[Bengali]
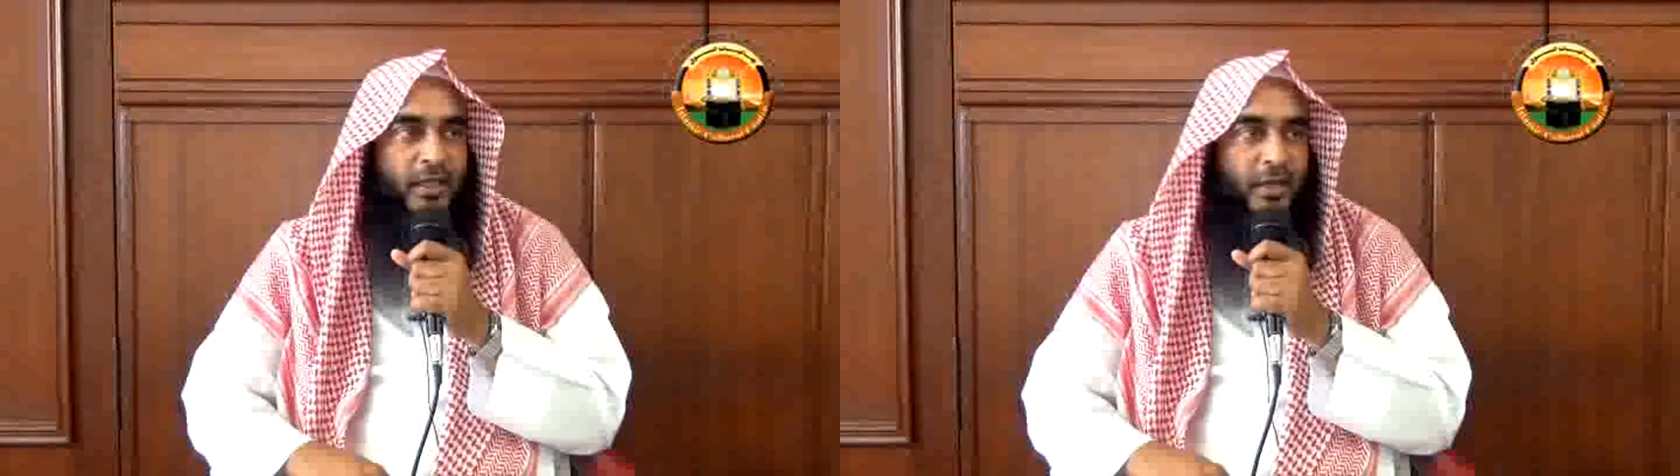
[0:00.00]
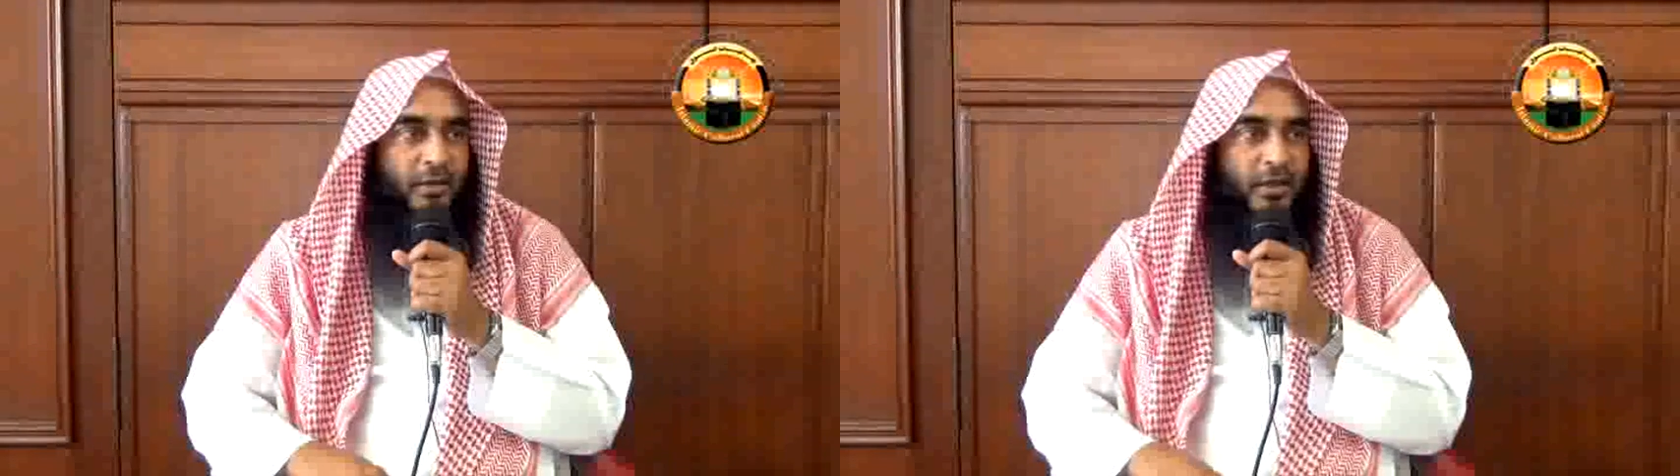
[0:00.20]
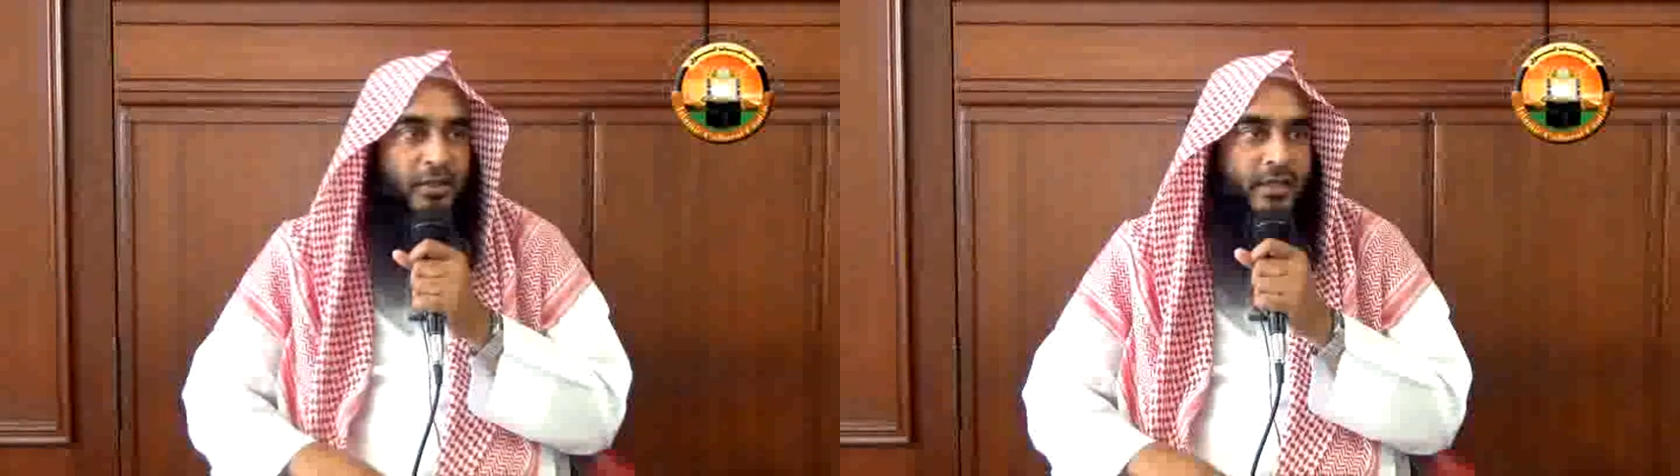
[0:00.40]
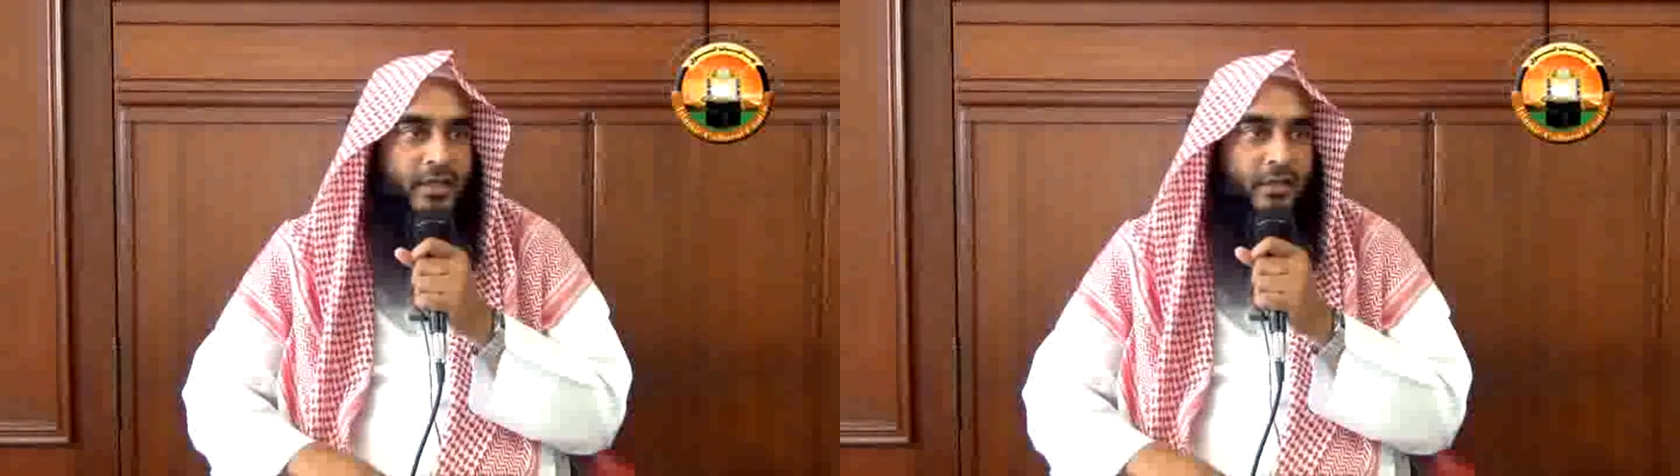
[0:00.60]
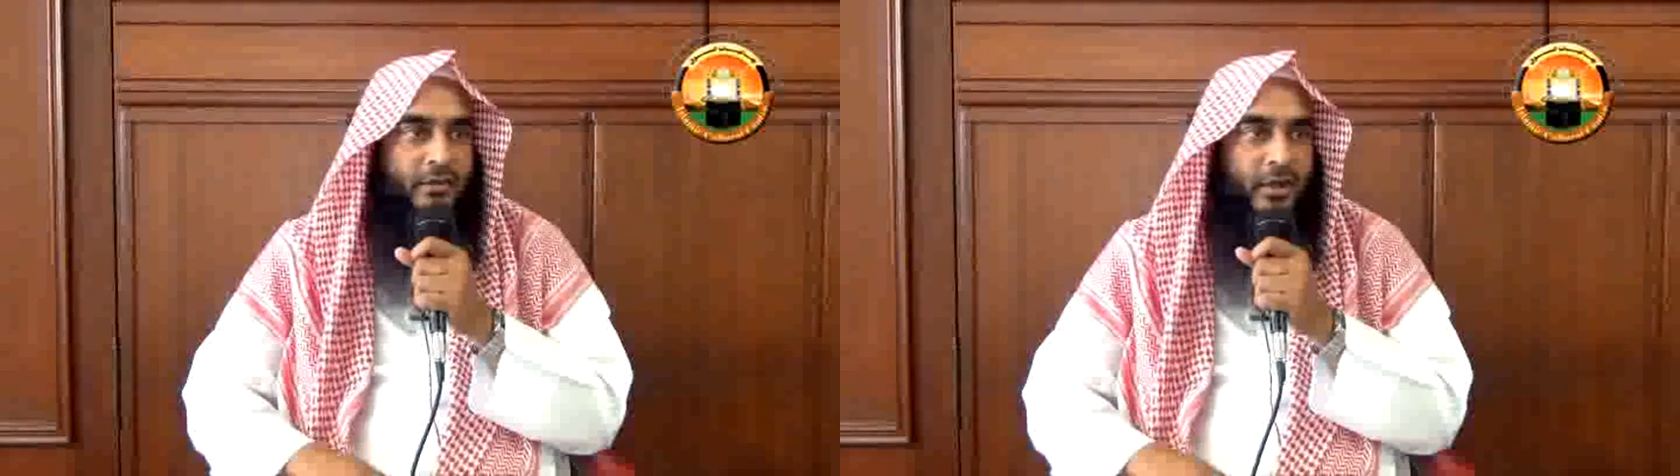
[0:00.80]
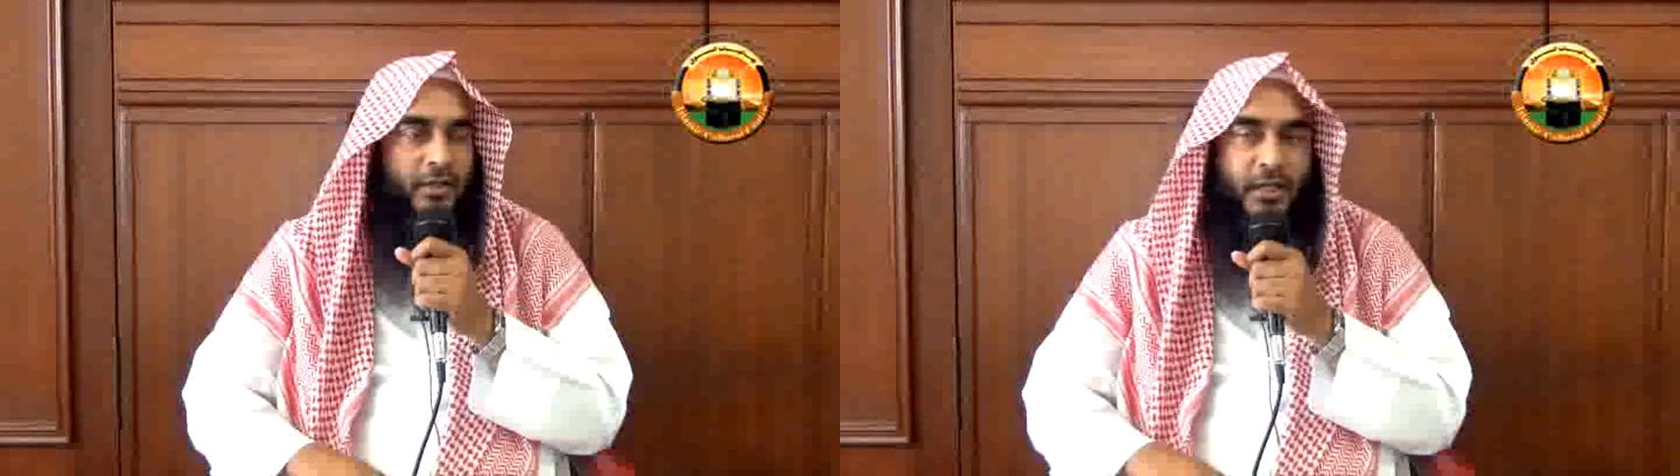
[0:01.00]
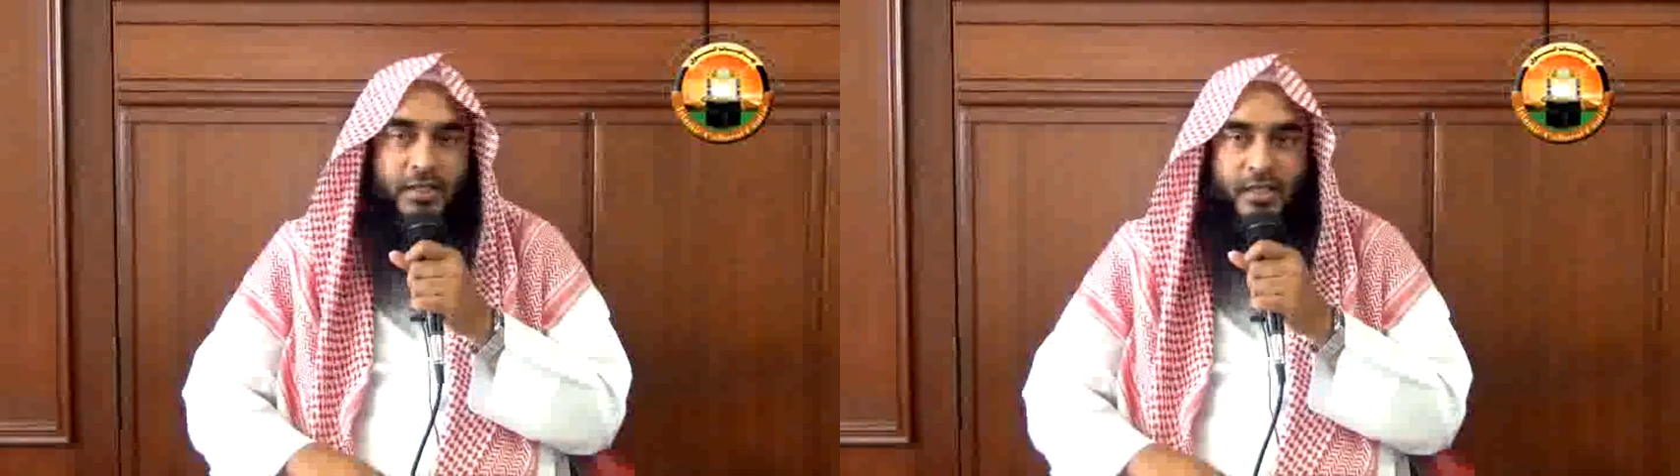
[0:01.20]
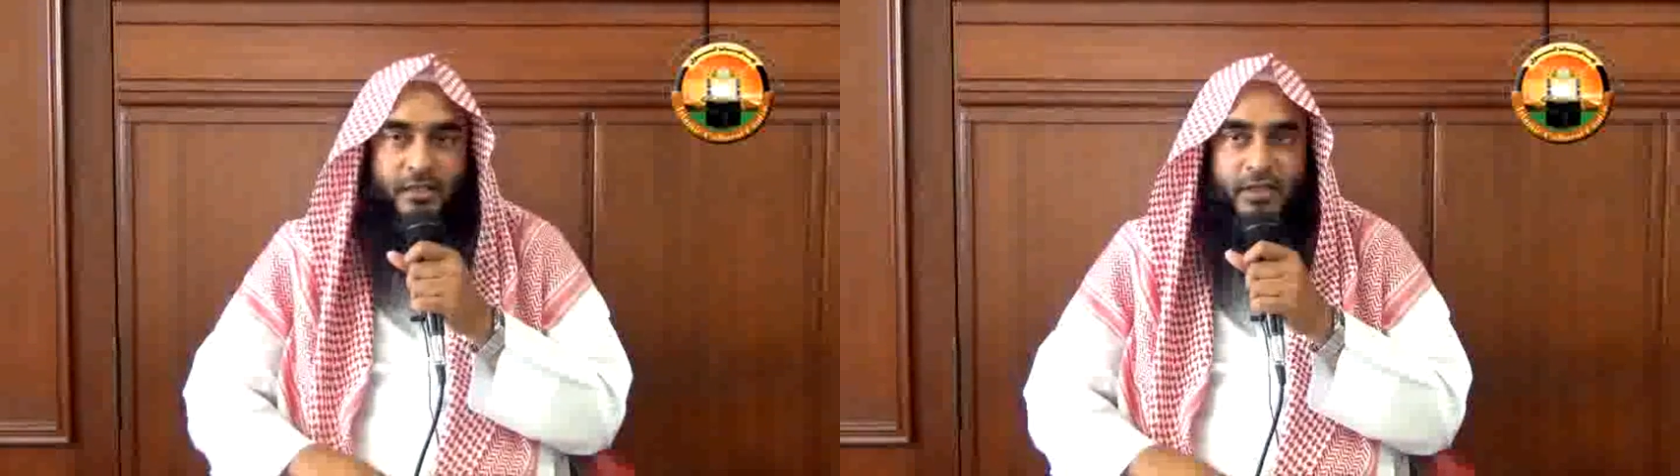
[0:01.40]
আদায় করার চেষ্টা করে
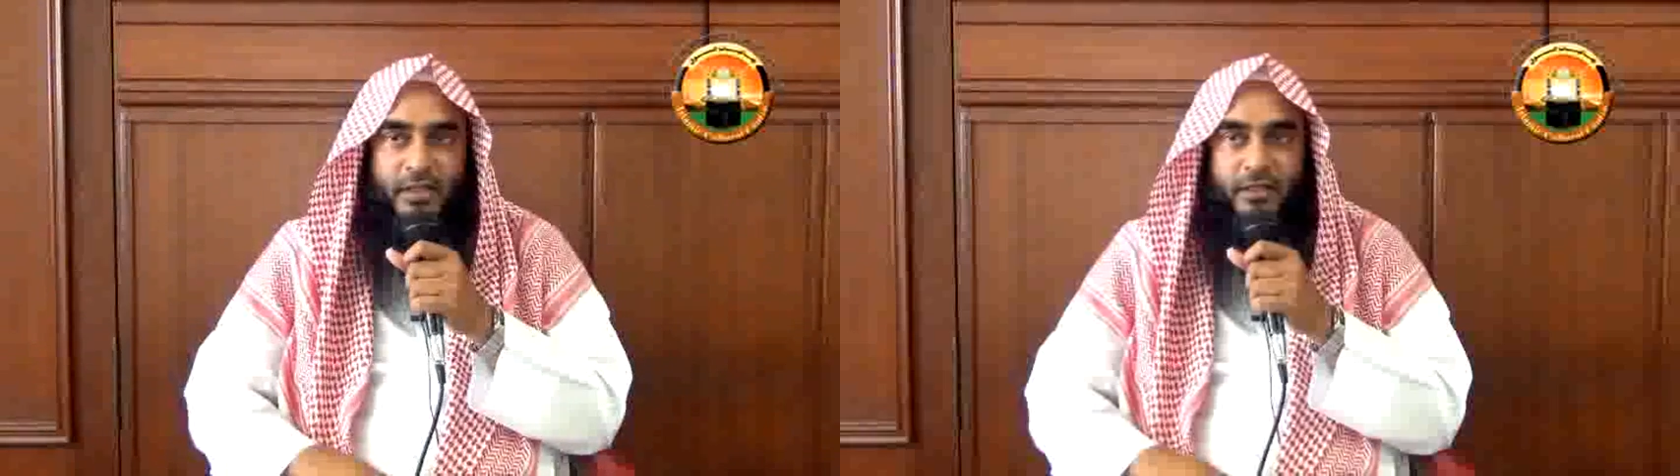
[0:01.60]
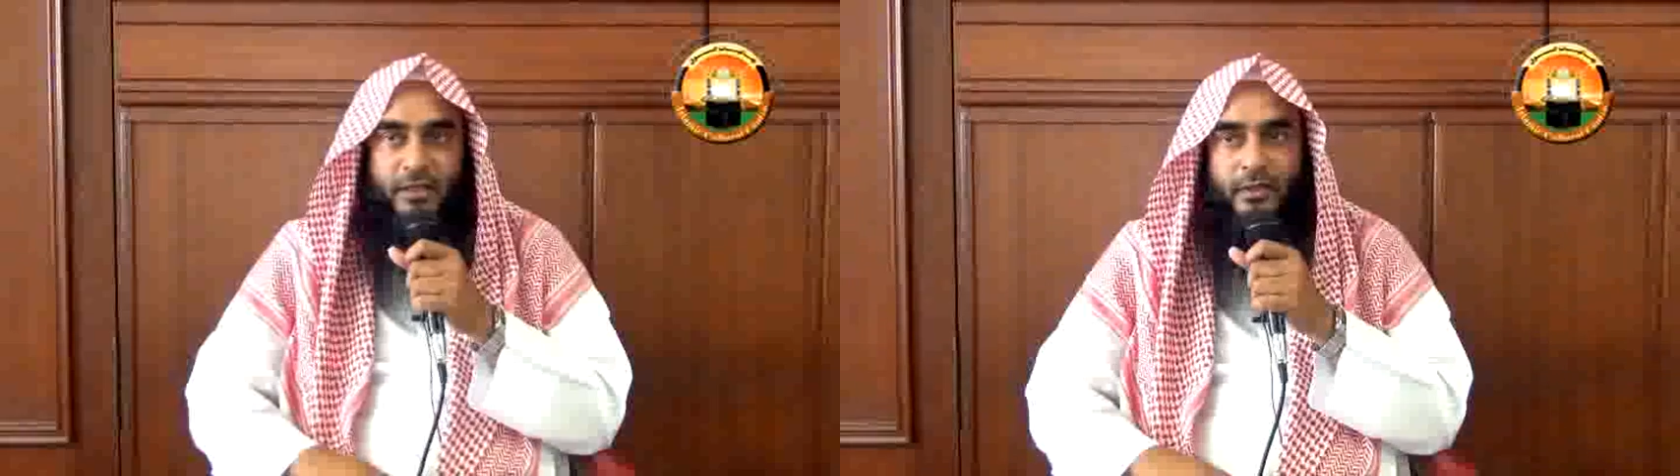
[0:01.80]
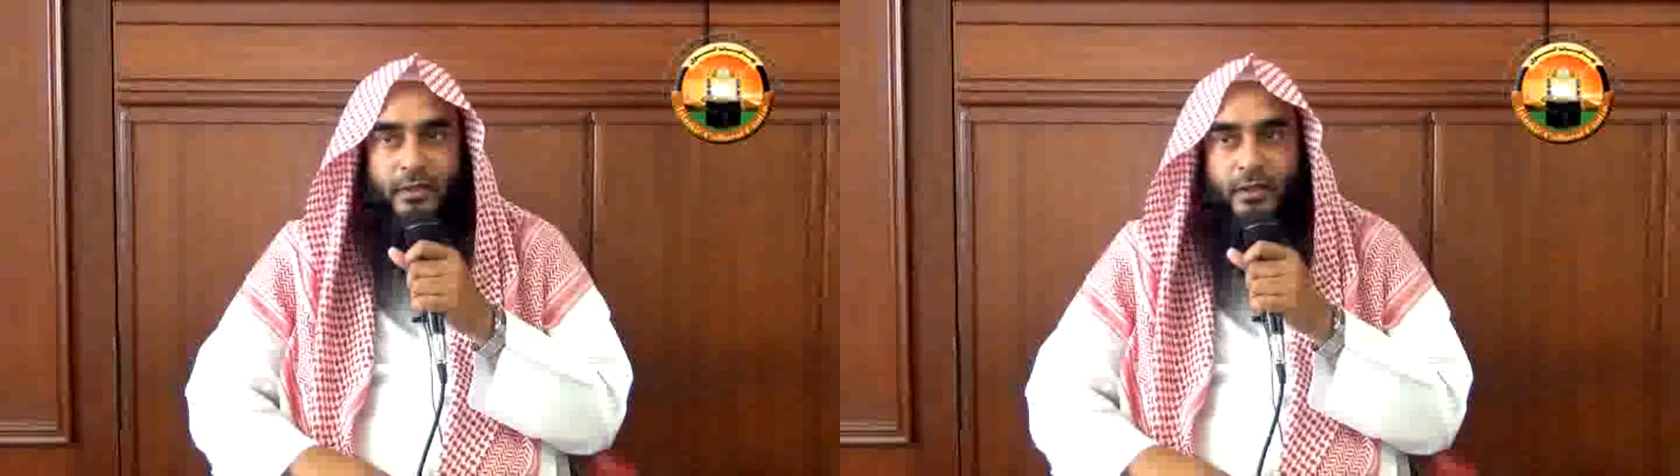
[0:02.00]
তার সাথে সাথে